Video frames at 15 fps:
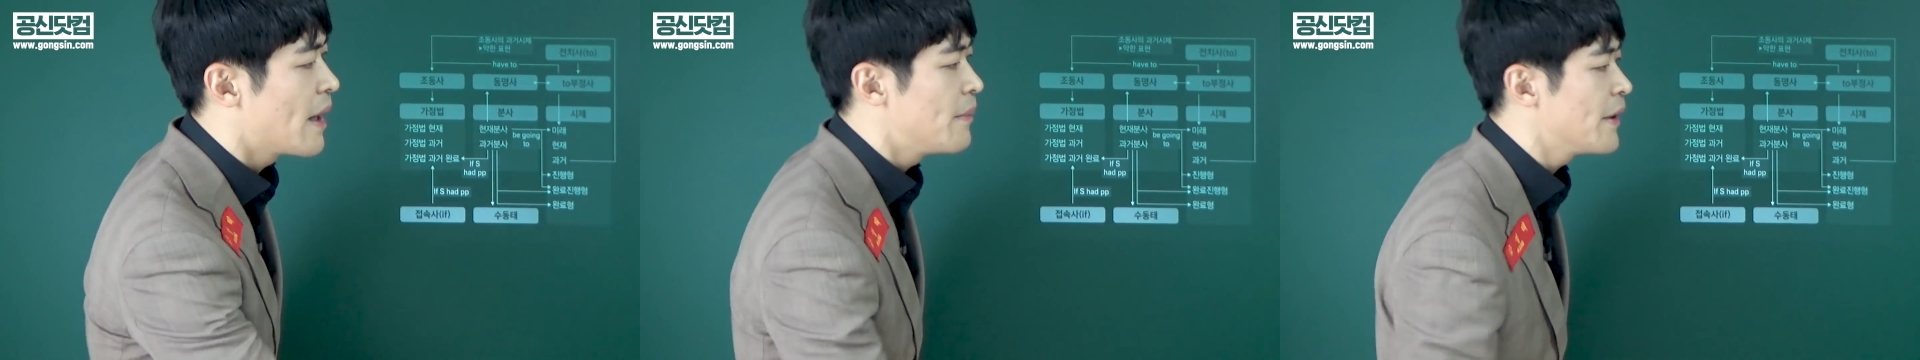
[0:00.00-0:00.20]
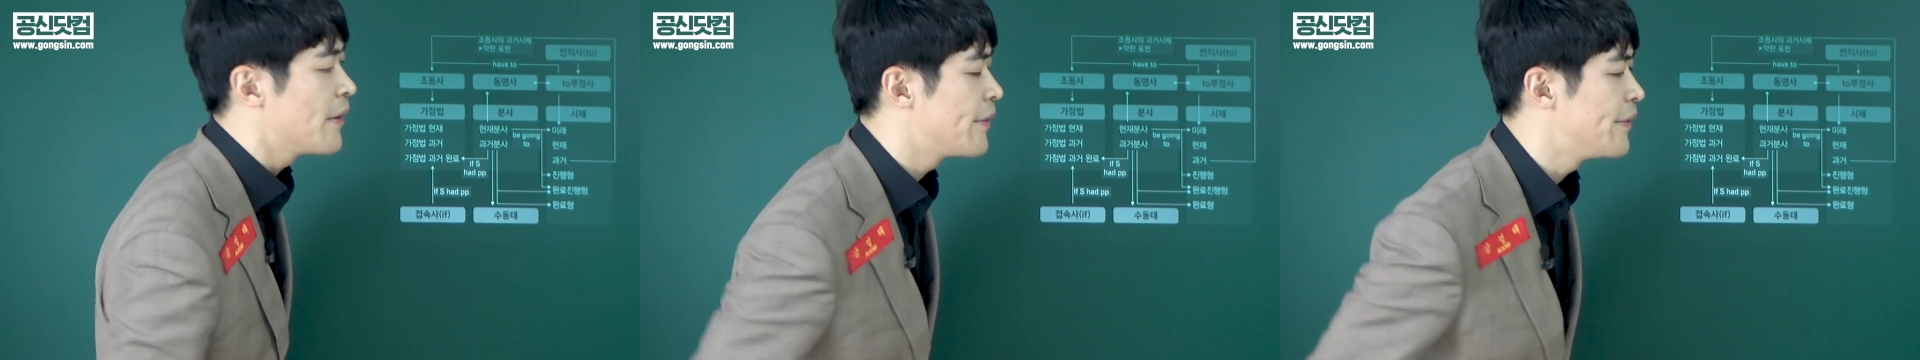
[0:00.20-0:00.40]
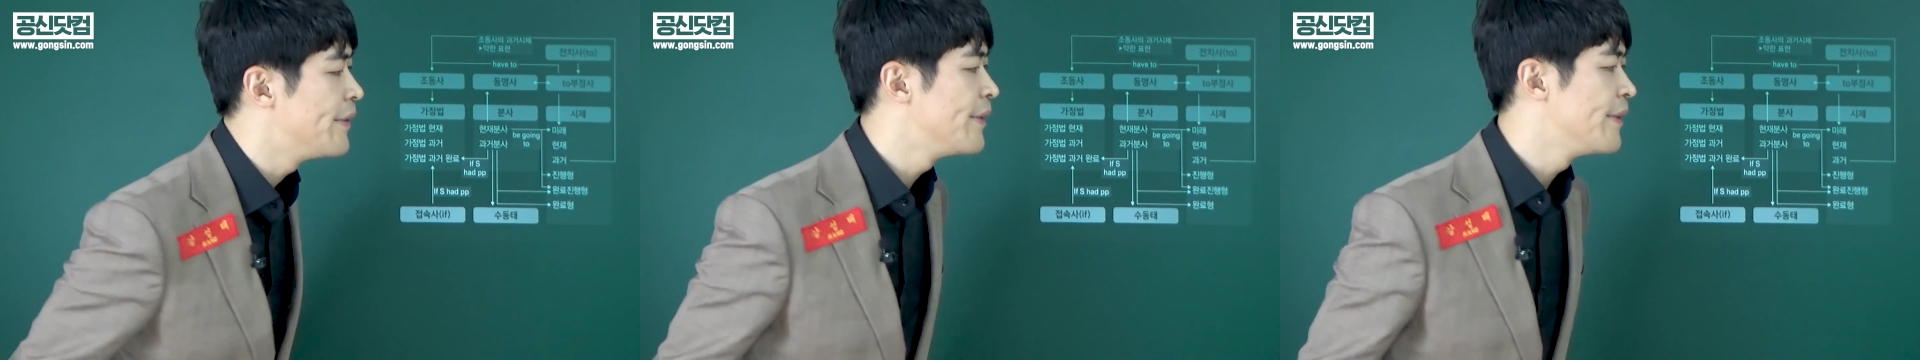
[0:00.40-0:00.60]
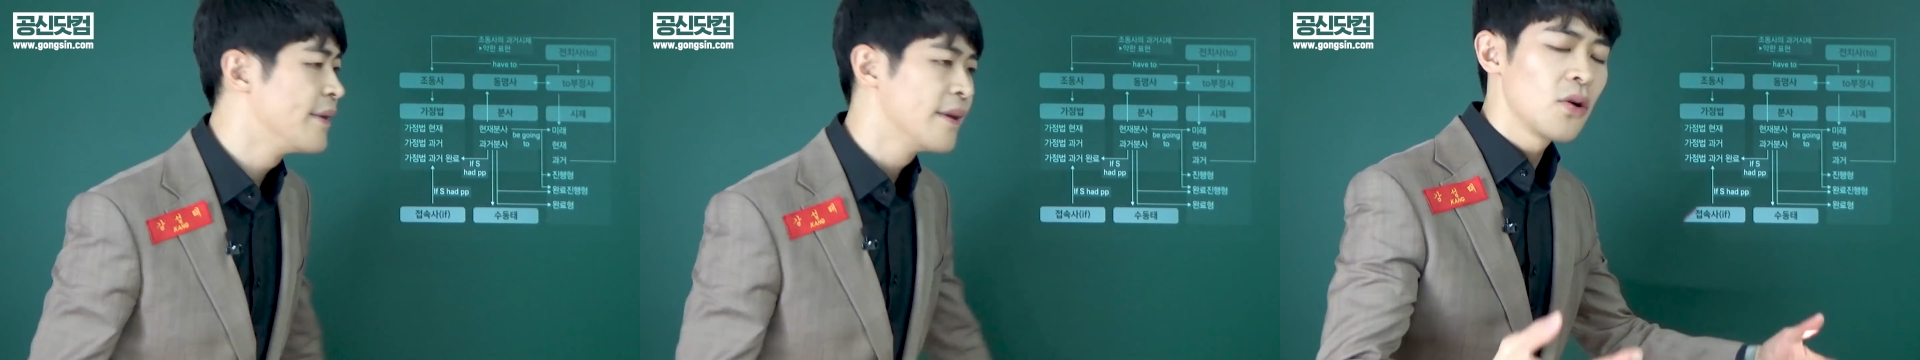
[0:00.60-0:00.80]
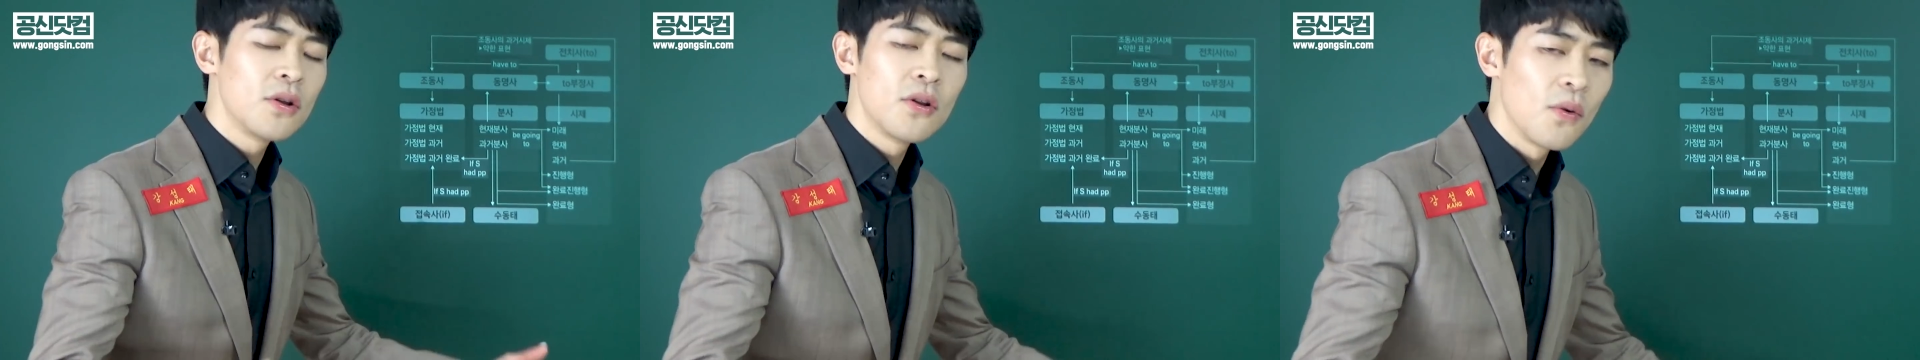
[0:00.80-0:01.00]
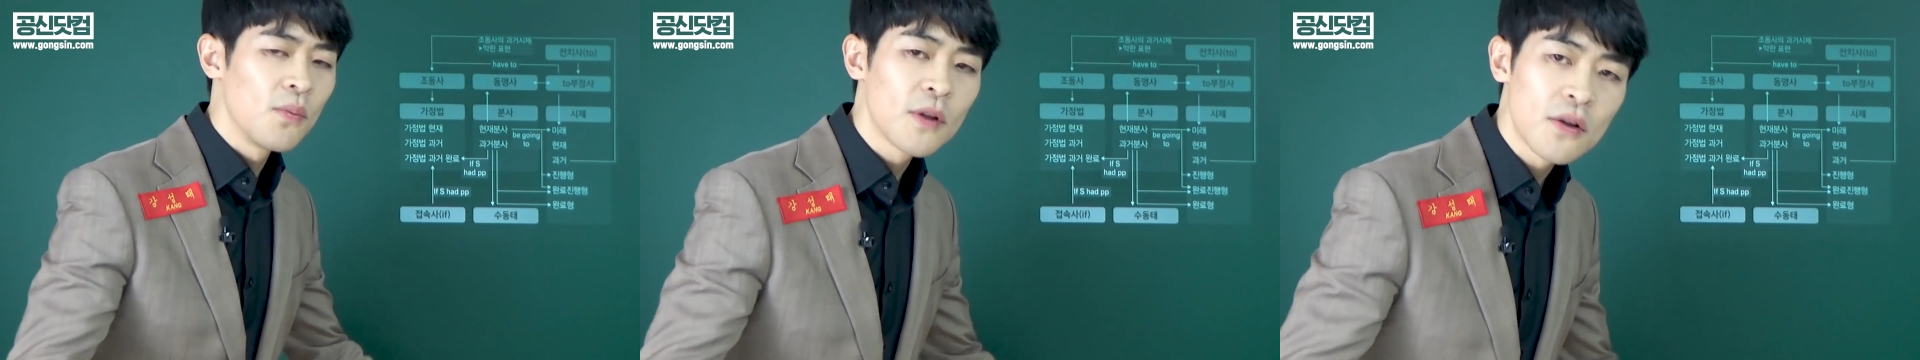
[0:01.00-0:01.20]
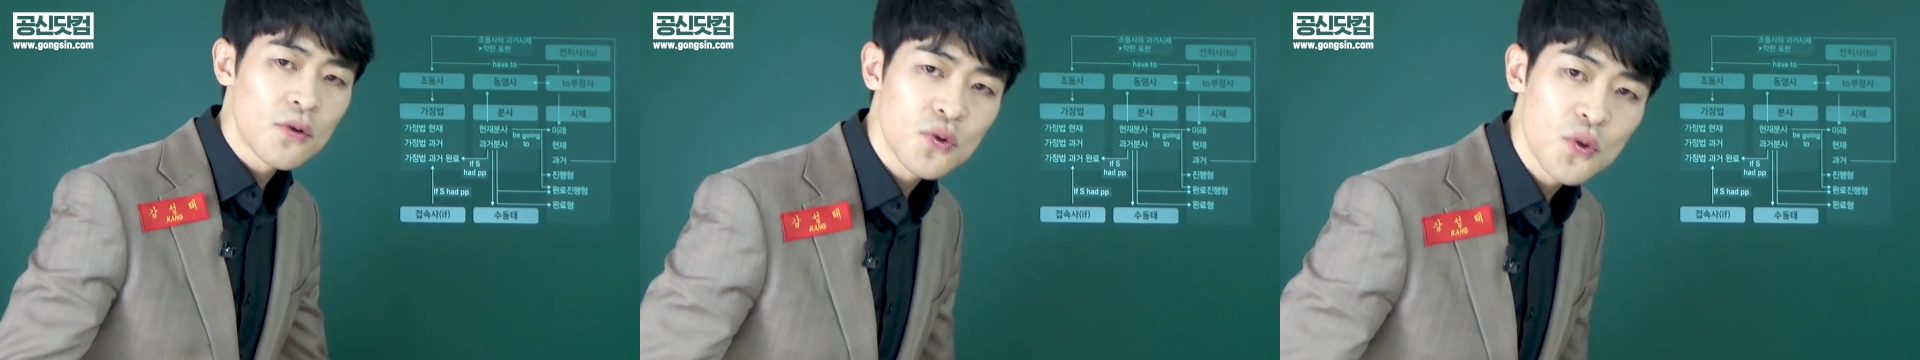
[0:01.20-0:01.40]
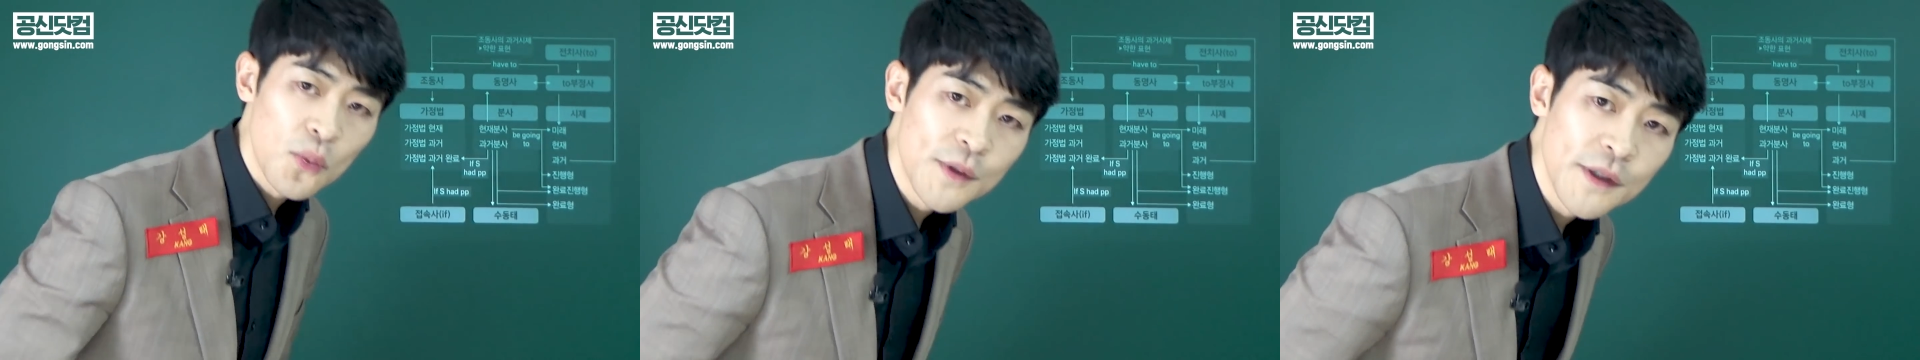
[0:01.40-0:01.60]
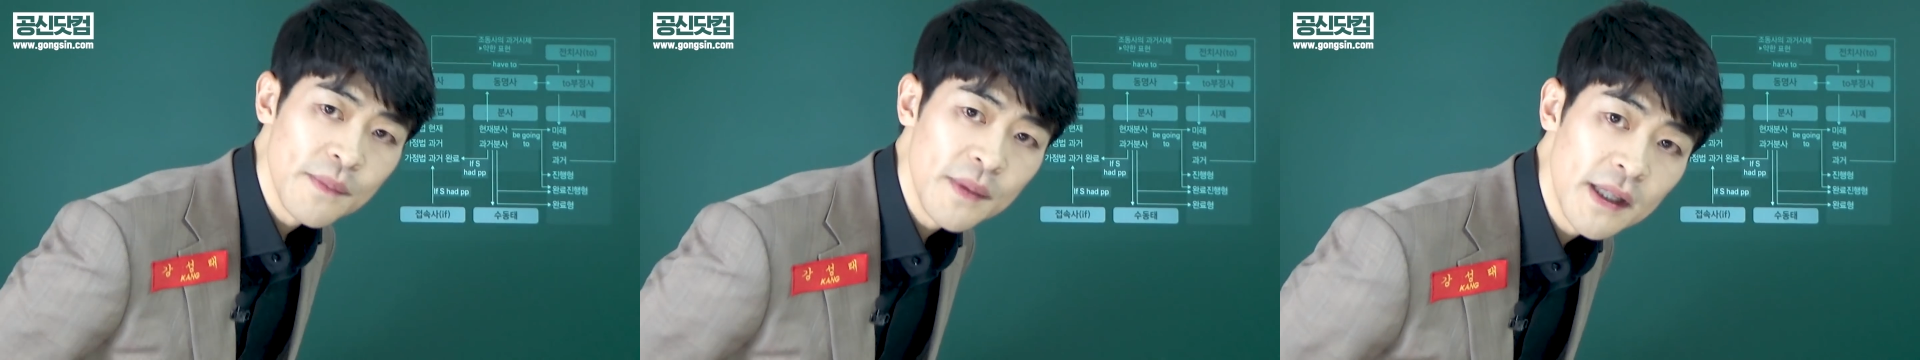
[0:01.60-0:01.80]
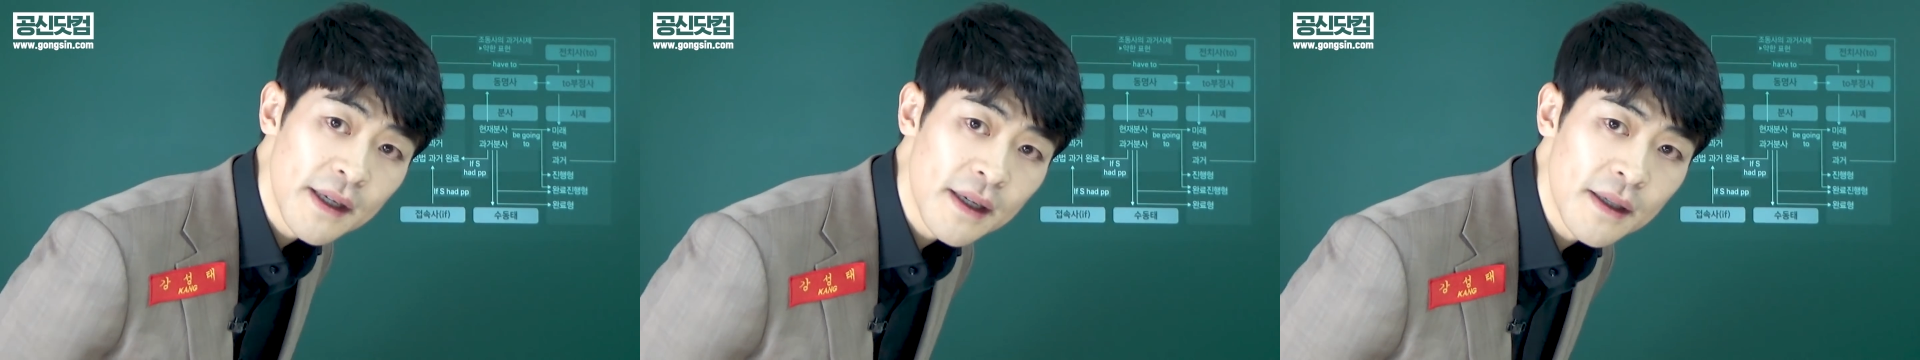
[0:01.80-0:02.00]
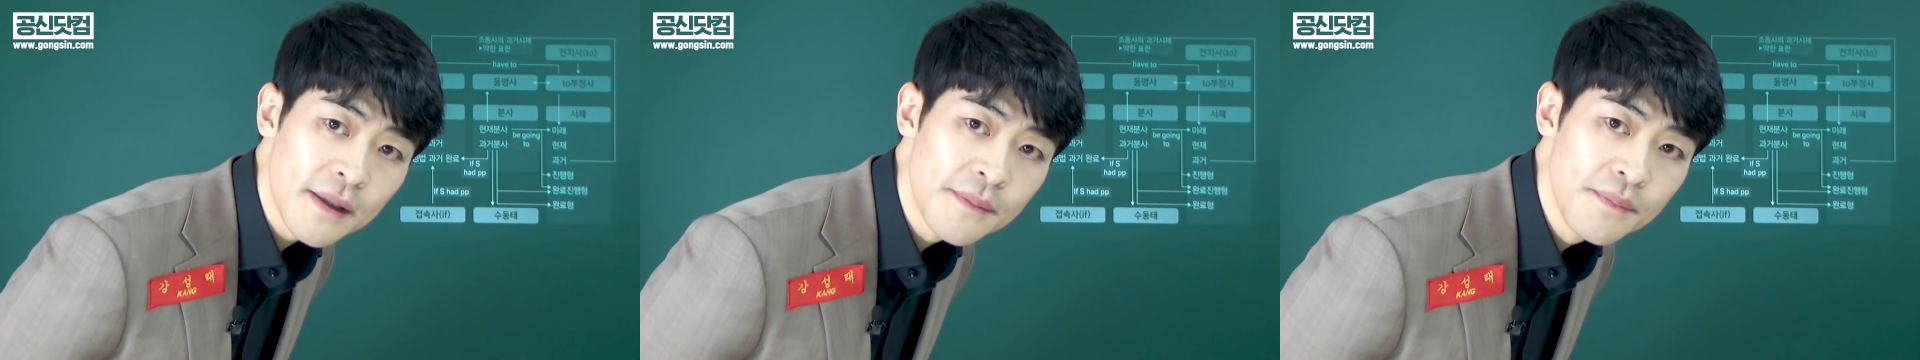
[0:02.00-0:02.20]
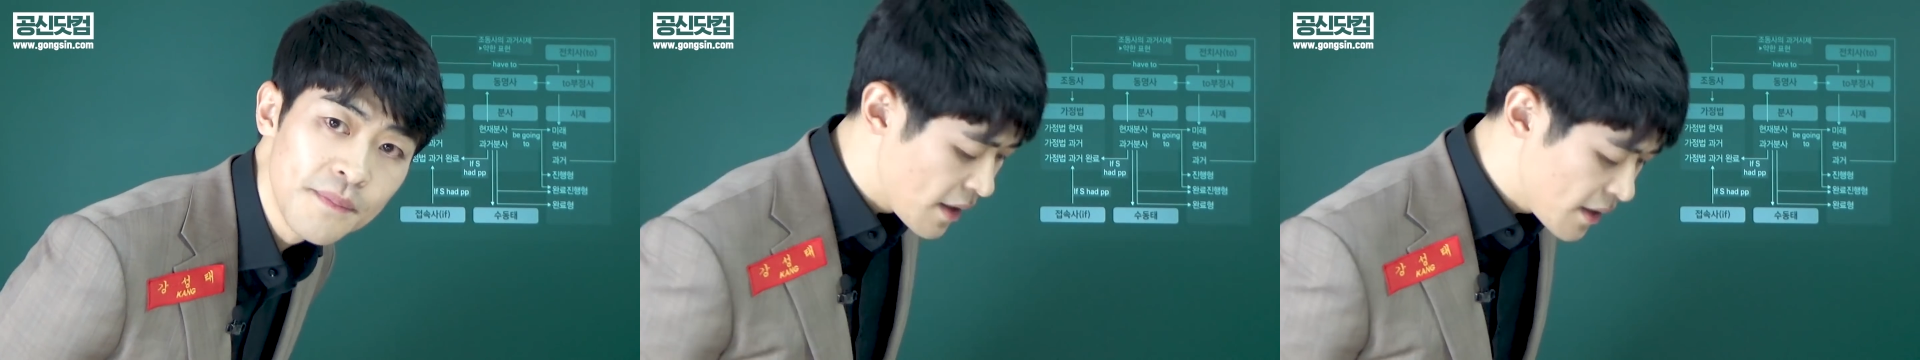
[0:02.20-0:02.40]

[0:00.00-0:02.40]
비하면 여기 너무나도 좁습니다.